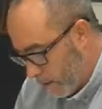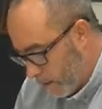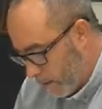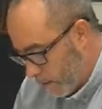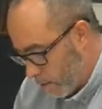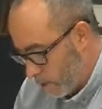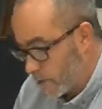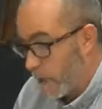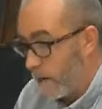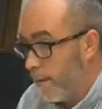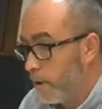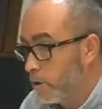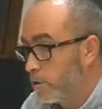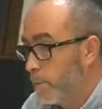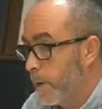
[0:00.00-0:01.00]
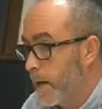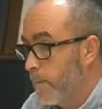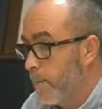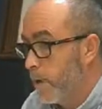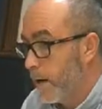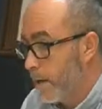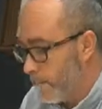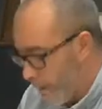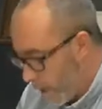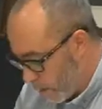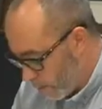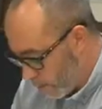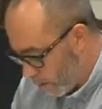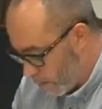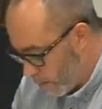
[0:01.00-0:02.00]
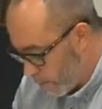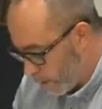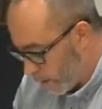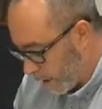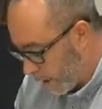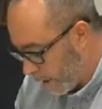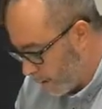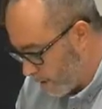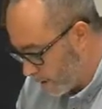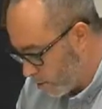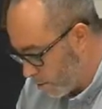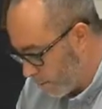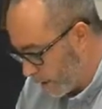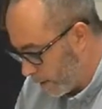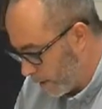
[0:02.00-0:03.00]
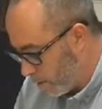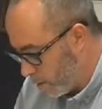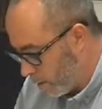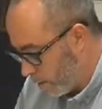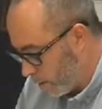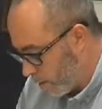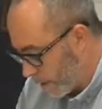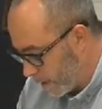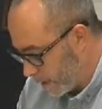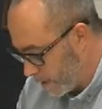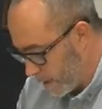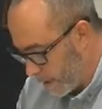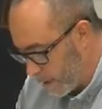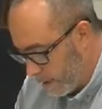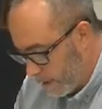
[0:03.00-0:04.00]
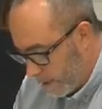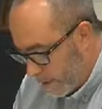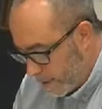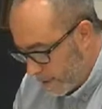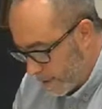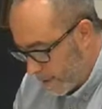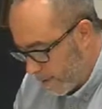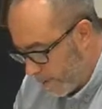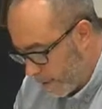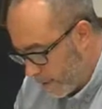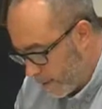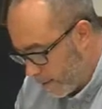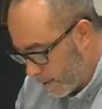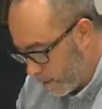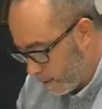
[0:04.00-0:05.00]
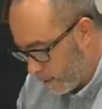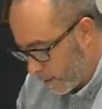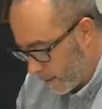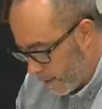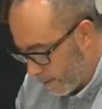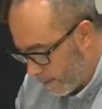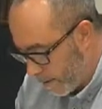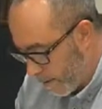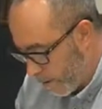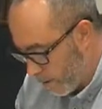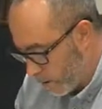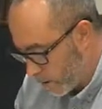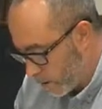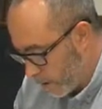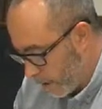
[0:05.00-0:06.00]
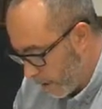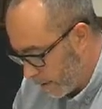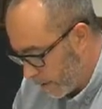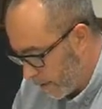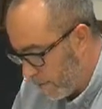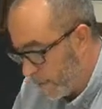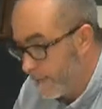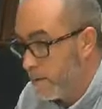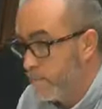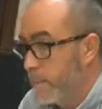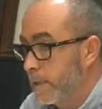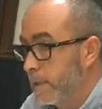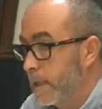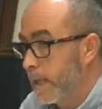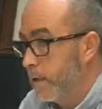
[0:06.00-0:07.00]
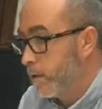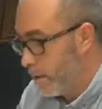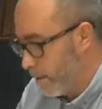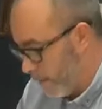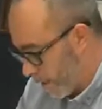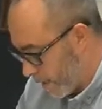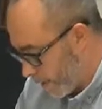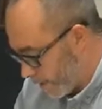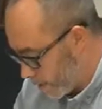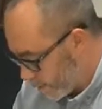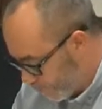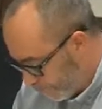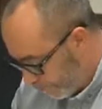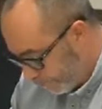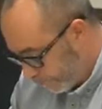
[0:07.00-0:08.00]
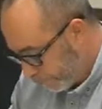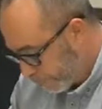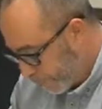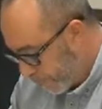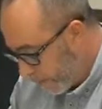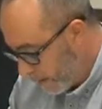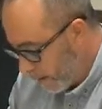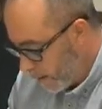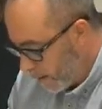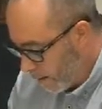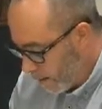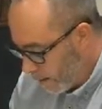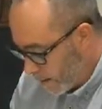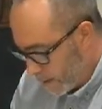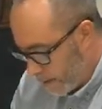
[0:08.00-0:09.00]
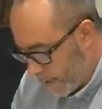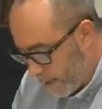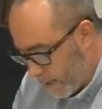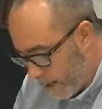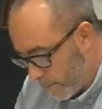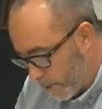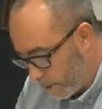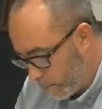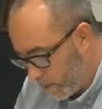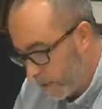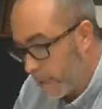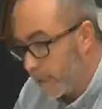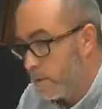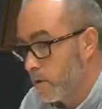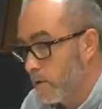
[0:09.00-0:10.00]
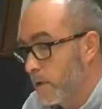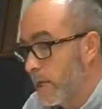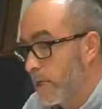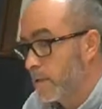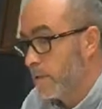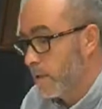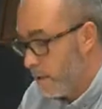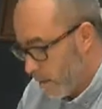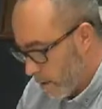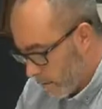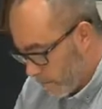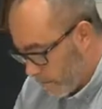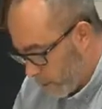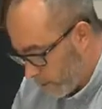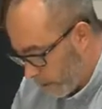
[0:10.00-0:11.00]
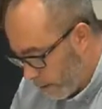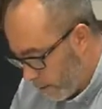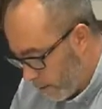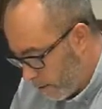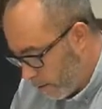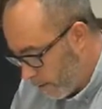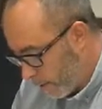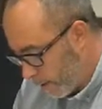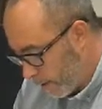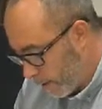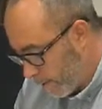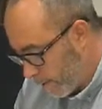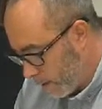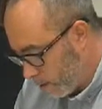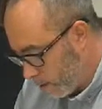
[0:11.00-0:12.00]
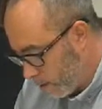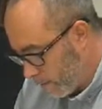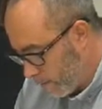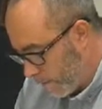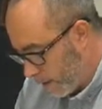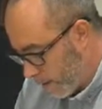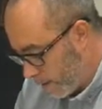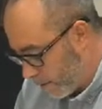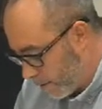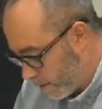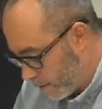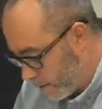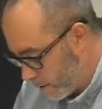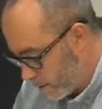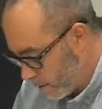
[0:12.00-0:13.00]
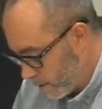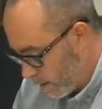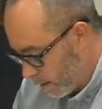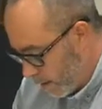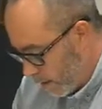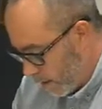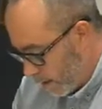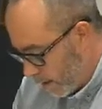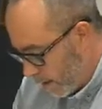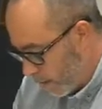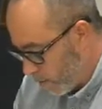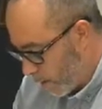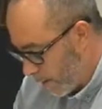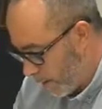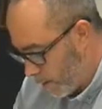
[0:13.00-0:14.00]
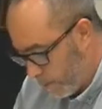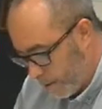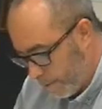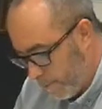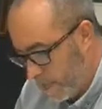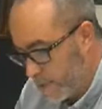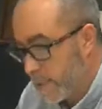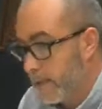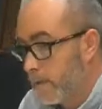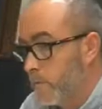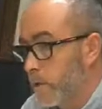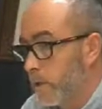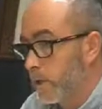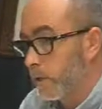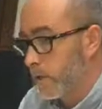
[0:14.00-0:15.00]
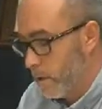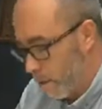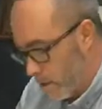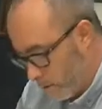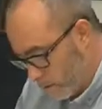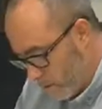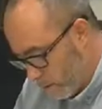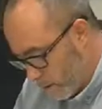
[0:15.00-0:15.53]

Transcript: Los trabajos para poner en valor y proteger dicho patrimonio ripense se llevan haciendo desde hace años, a través de inventarios de bienes, señalamiento de las zonas, protección y mantenimiento de edificaciones, elaboración de fichas de protección,